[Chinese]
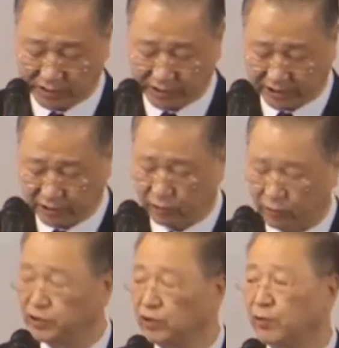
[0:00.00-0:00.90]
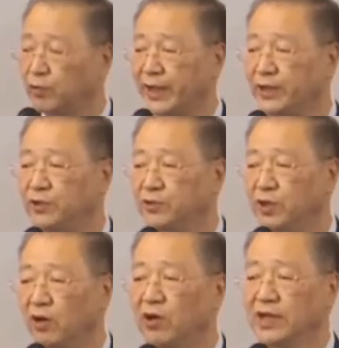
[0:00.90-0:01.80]
心中就会拥
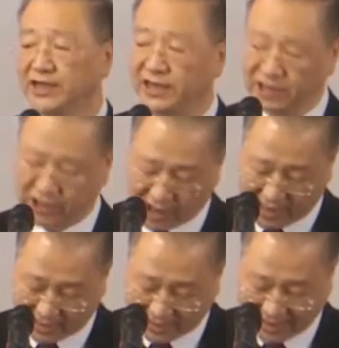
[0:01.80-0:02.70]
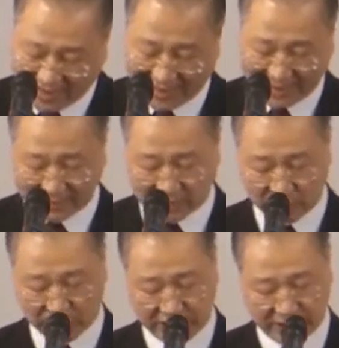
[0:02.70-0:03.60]
有一切善良的
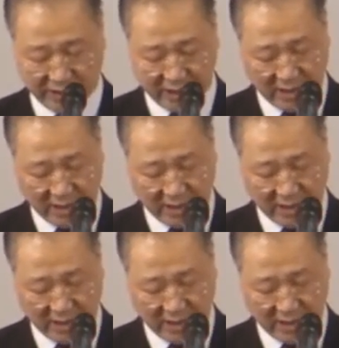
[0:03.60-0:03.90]
东西。